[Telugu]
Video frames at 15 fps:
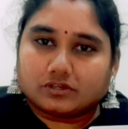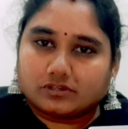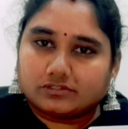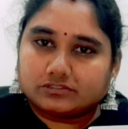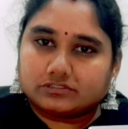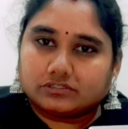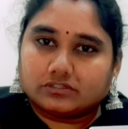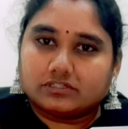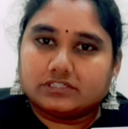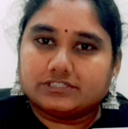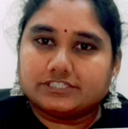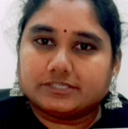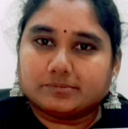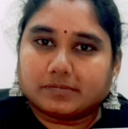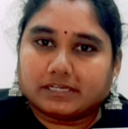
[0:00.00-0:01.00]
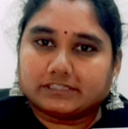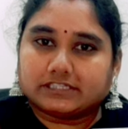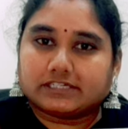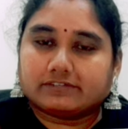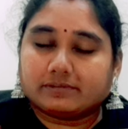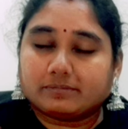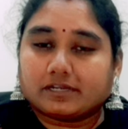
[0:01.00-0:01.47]
సాంగ్స్లో నుంచి
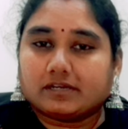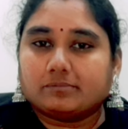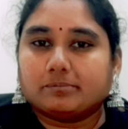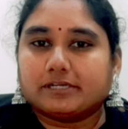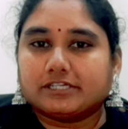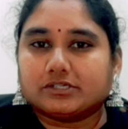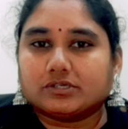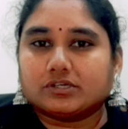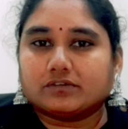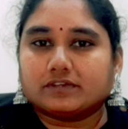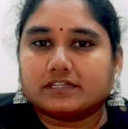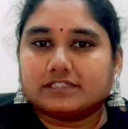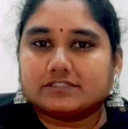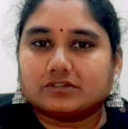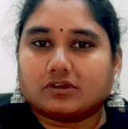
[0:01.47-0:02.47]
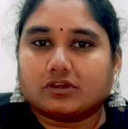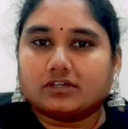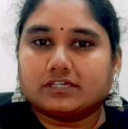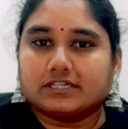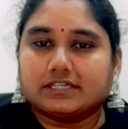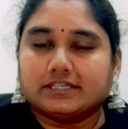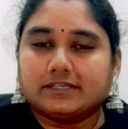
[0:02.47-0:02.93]
మాత్రమే మనం పెట్టుకోవాలి
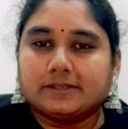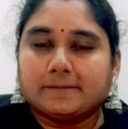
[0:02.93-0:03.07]
సాంగ్ని